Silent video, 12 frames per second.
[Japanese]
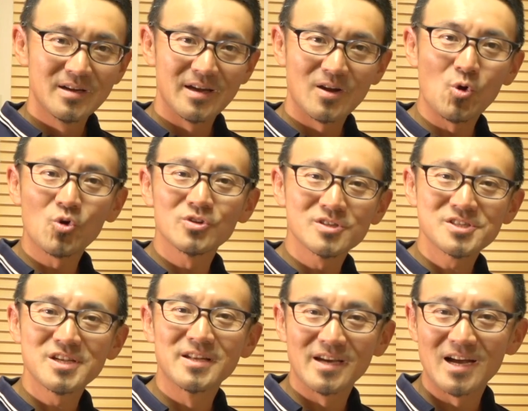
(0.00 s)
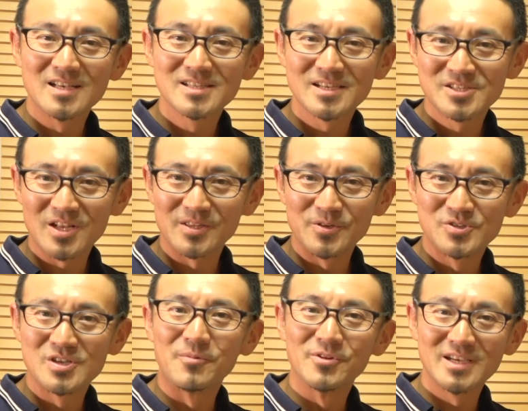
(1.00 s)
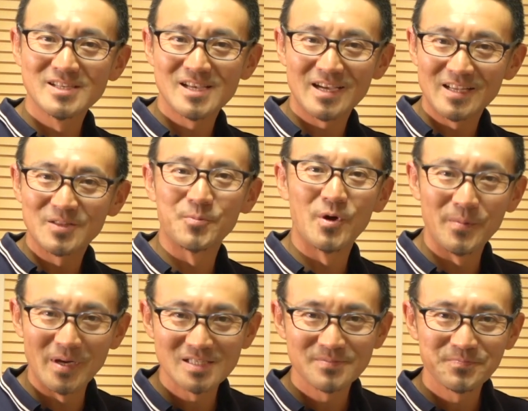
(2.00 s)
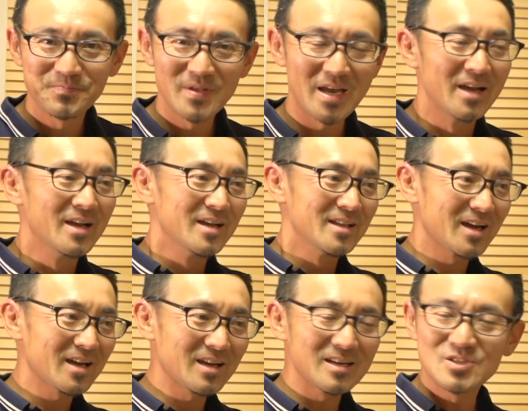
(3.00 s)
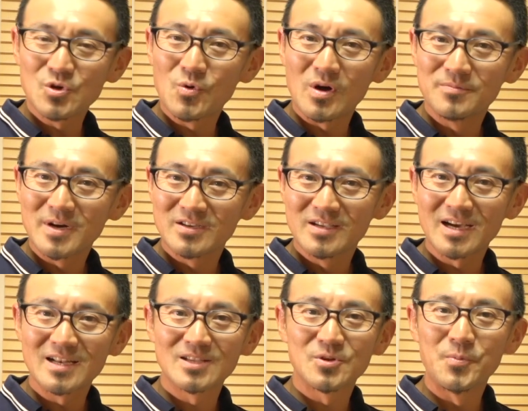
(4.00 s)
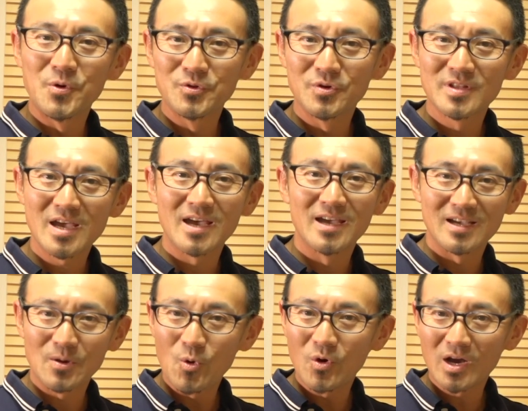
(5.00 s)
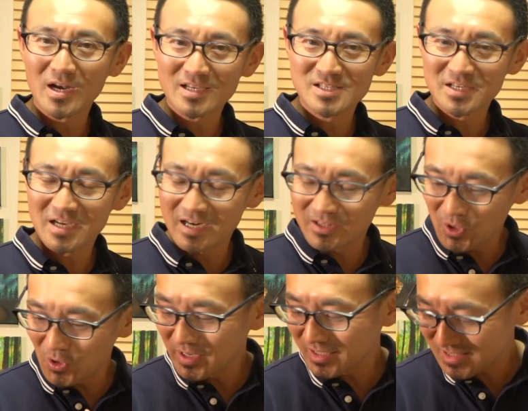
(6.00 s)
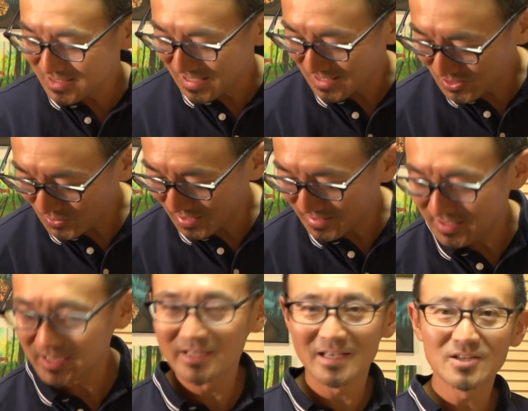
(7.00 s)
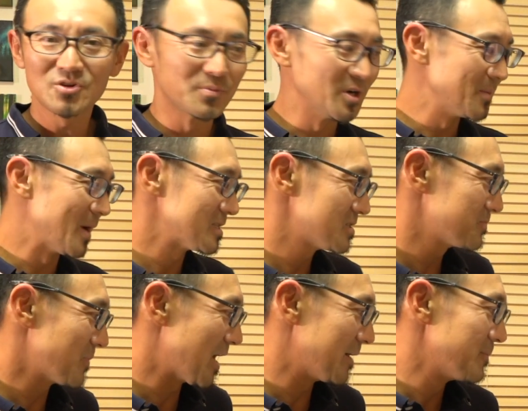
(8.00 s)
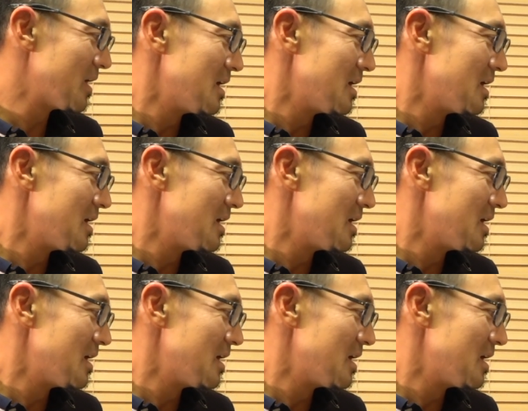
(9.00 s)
えここの時点で完成したという人はもう天才だと思います。でなかなかそうはうまくいかないと思うので、えー、ここからしっかりとエクササイズをやっていきたいと思います。はい、